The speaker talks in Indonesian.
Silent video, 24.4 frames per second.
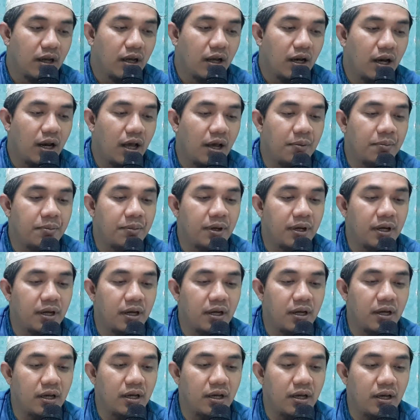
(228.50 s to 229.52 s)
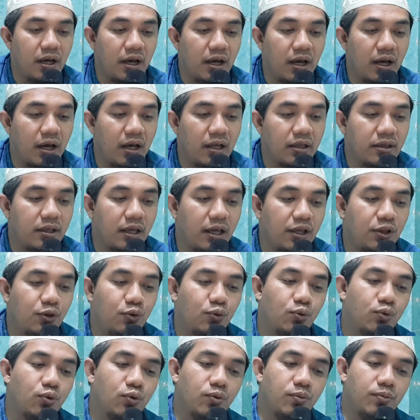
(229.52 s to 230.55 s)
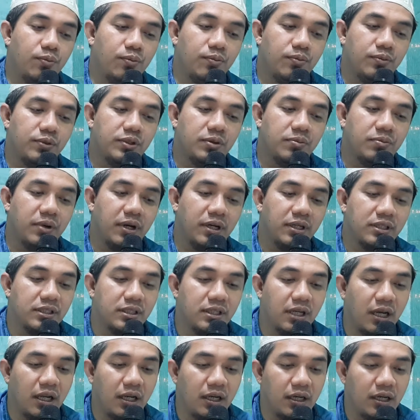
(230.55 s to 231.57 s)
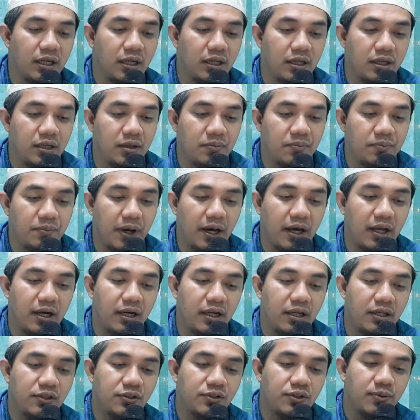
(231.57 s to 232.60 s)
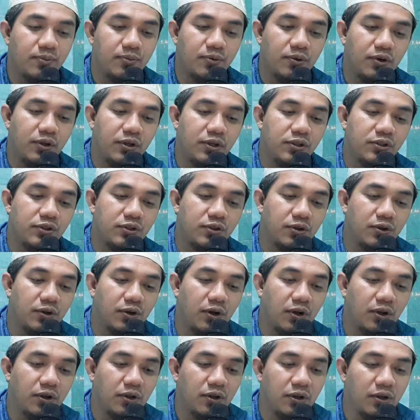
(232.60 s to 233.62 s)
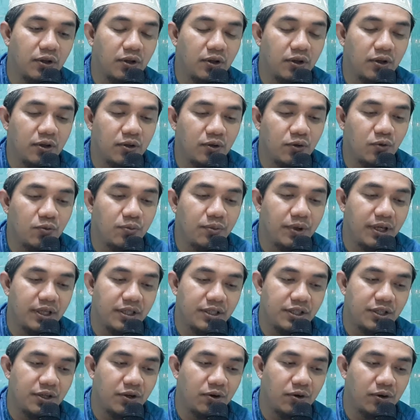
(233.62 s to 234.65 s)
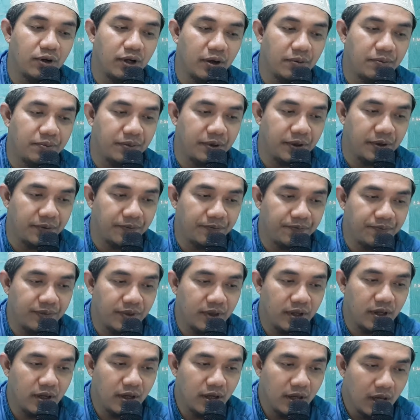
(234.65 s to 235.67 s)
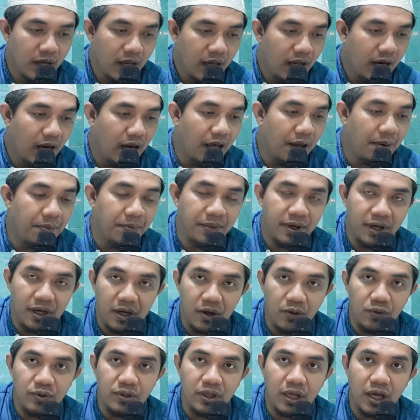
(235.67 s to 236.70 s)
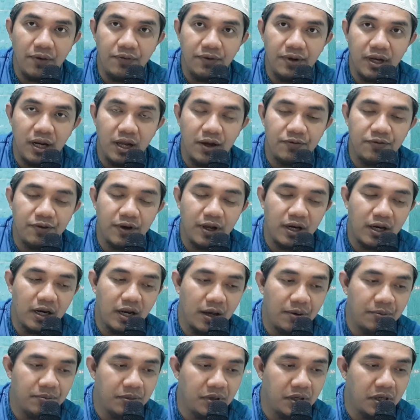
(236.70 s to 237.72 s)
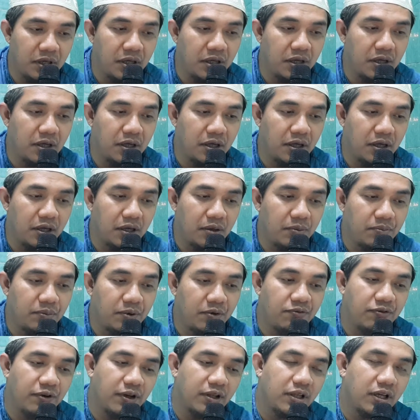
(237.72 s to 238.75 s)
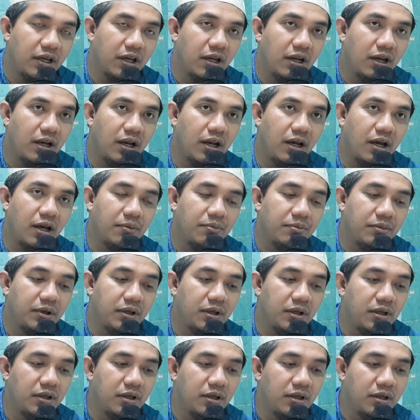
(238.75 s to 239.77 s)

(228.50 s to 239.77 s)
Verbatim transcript: lama ataitukum semangsane paring sapa ingsun Allah kum ing sira kabeh lama utawi lafal lama bi hilami lami